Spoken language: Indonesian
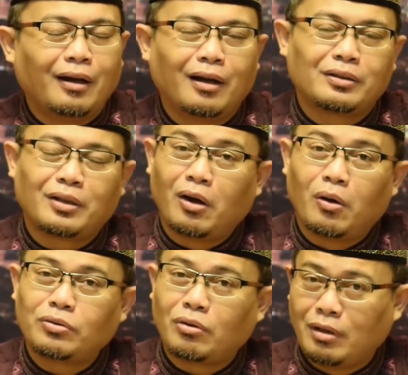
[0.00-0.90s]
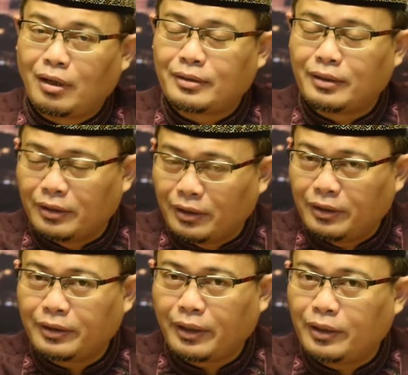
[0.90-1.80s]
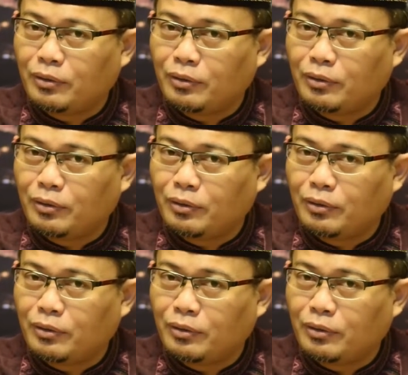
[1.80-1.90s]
atau saudara sendiri kayak